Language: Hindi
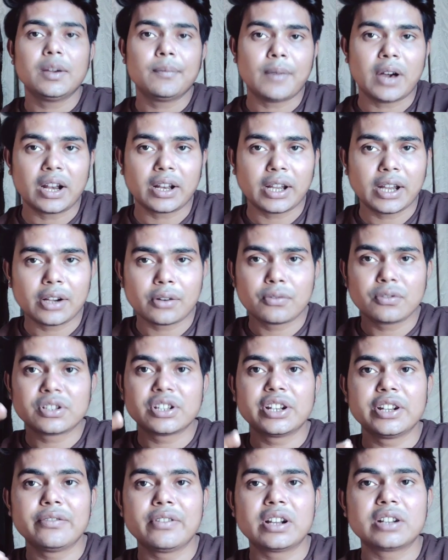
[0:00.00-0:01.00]
मार्केट
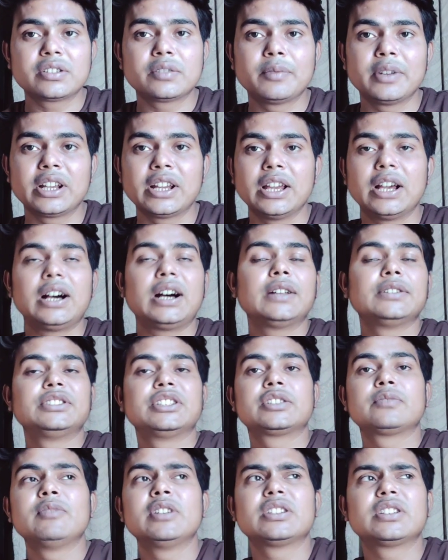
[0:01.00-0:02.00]
कुछ रिवर्स भी गया
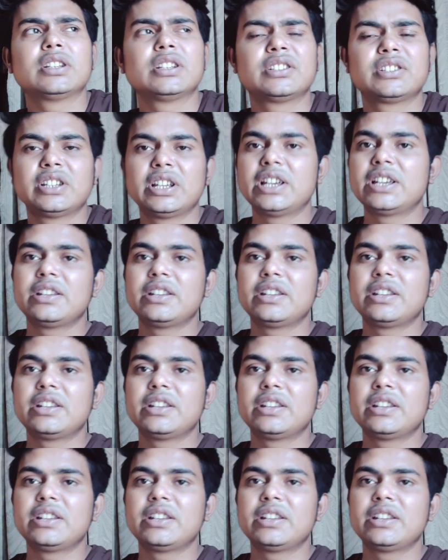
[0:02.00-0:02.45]
जिसमें से